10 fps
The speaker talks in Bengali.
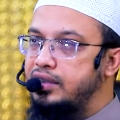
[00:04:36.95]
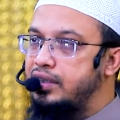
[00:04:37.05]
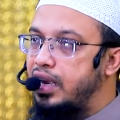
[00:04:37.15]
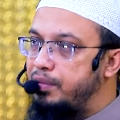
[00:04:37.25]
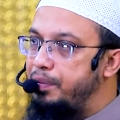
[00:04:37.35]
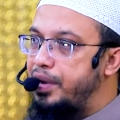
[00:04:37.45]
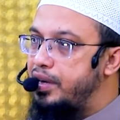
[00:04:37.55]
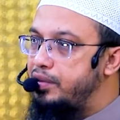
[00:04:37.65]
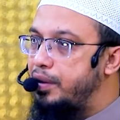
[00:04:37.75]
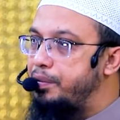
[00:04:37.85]
তার ব্যাপারে
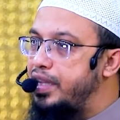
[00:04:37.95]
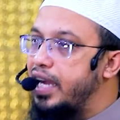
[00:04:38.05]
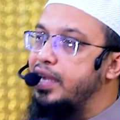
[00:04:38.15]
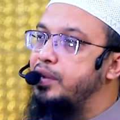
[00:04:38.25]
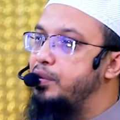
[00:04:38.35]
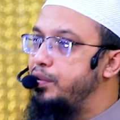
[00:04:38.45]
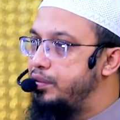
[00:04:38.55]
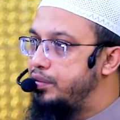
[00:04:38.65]
একটু আপনি দেখেন তো